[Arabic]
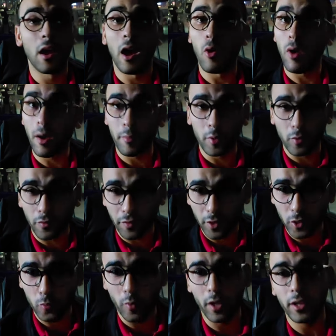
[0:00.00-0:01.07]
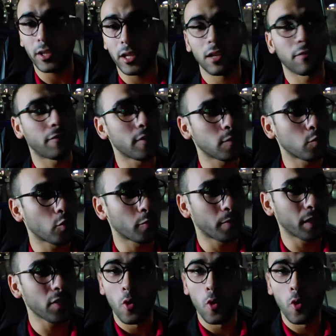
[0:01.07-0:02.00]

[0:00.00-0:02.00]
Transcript: او اعمل له فيديو معين على الفيسبوك بيج